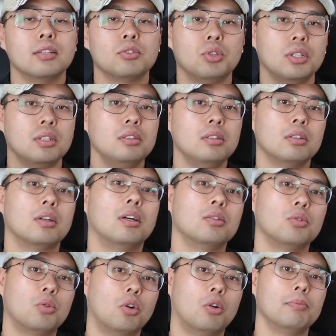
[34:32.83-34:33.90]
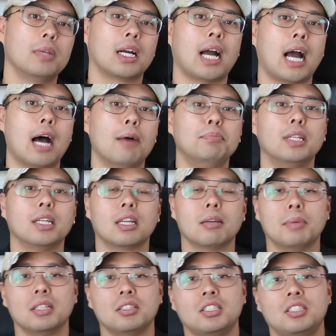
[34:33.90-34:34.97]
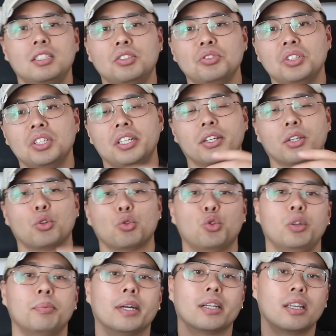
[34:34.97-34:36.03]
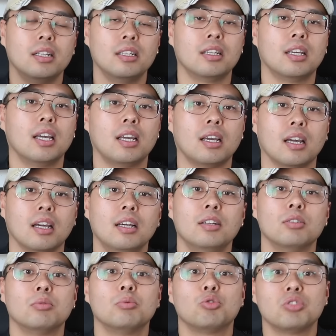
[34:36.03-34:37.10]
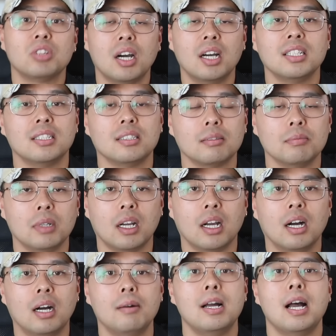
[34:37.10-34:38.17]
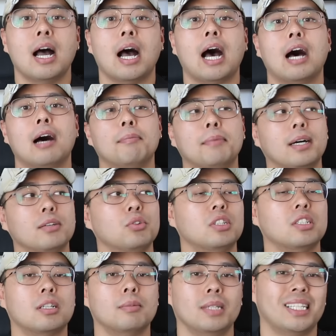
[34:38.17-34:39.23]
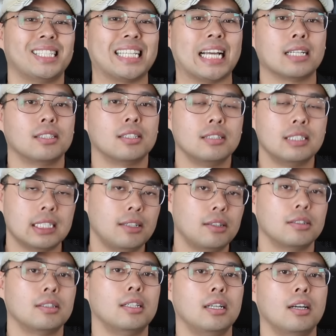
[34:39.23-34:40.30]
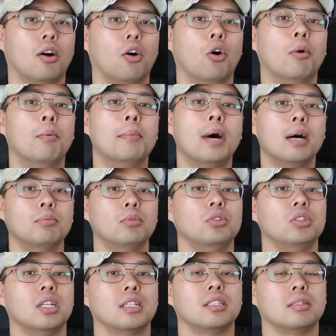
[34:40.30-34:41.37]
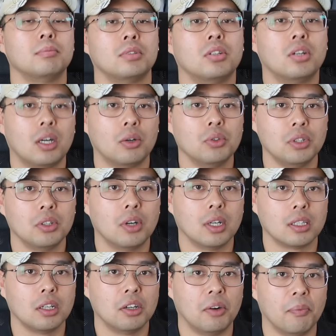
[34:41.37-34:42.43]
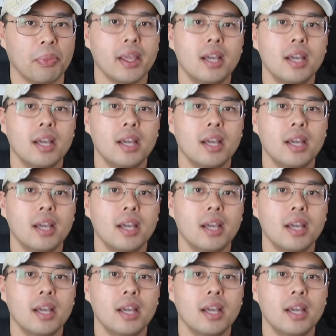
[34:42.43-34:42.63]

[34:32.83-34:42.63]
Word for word: 최근 들어가지고 네, 갑자기 막 지지율이 이렇게 또 뒤바뀌는 게 좀 수상하지 않습니까? 아마도 지금 이 작전 세력들이 어마무시하게 지금 들어가고 있는 것 같아요.